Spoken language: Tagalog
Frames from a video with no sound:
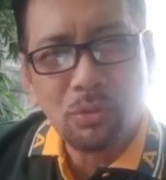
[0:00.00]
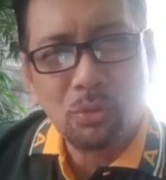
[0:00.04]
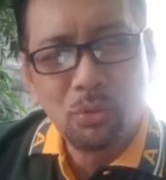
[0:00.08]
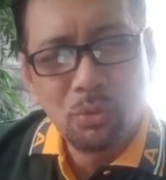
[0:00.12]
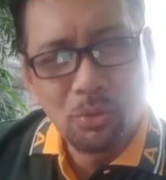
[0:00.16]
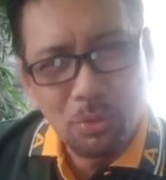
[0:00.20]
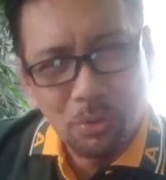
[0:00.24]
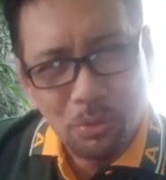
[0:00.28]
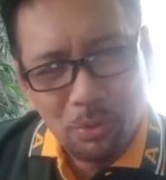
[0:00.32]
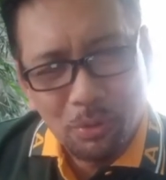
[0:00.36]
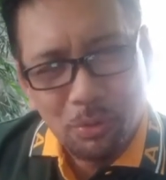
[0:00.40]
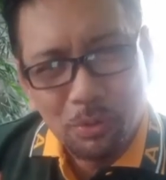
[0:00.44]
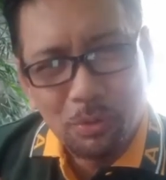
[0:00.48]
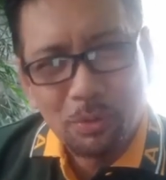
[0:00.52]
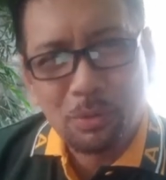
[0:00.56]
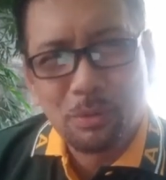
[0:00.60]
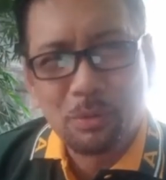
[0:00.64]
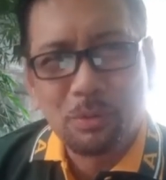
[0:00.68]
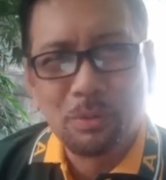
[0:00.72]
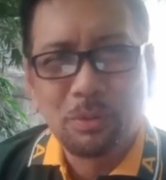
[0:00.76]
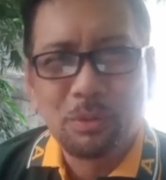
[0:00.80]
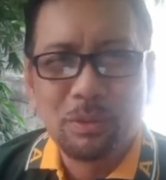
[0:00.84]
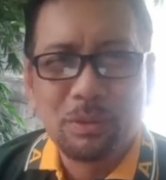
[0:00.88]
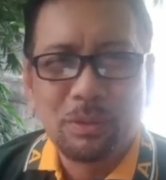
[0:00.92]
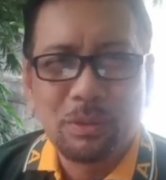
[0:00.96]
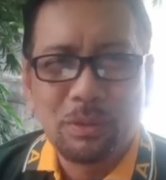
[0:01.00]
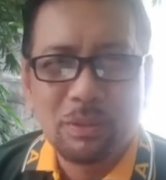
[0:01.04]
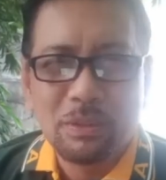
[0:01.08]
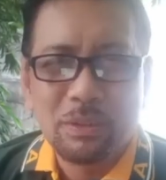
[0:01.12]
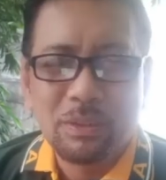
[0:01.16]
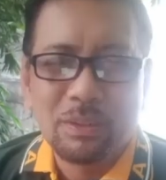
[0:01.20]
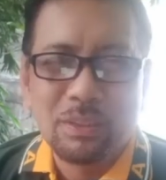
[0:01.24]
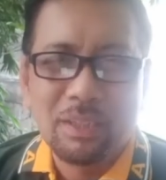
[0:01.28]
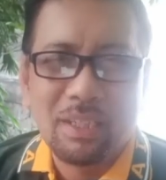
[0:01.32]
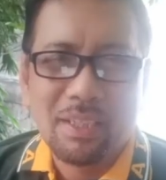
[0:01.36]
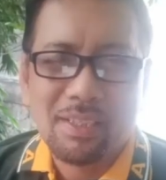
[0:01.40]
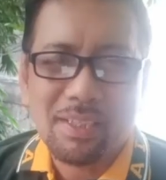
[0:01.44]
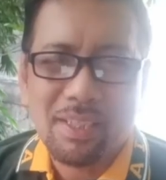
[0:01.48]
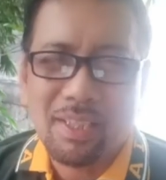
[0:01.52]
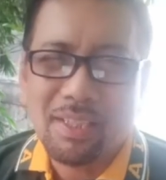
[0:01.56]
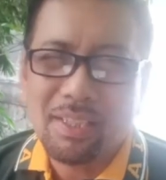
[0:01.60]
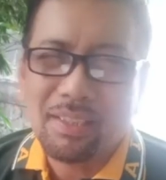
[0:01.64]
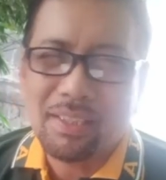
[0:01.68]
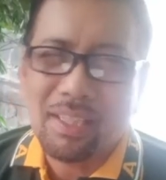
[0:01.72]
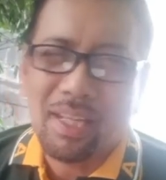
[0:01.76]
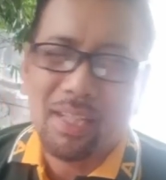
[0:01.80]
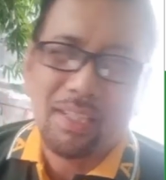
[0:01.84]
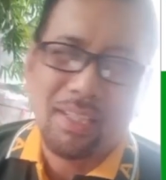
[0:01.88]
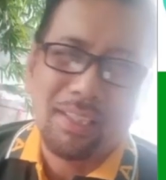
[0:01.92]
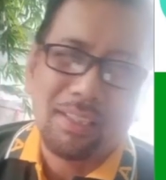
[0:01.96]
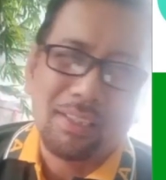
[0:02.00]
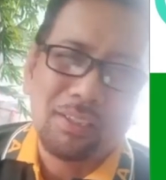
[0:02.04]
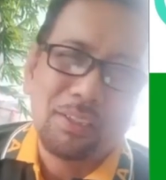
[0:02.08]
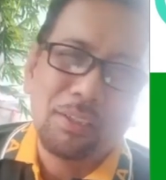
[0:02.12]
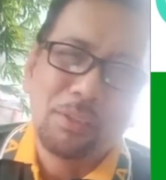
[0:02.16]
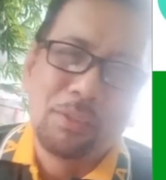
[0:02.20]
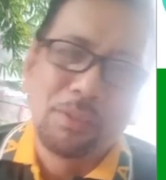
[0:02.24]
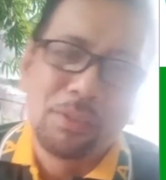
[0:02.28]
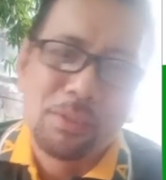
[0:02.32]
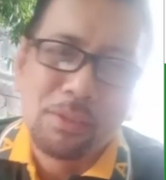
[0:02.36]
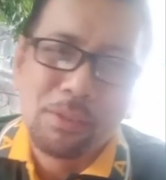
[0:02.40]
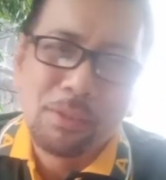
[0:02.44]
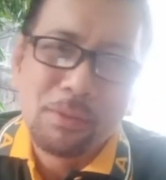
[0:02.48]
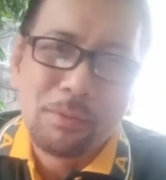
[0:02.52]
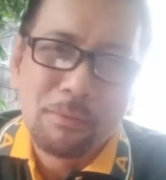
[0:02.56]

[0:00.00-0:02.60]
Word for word: turo ng salita ng Diyos,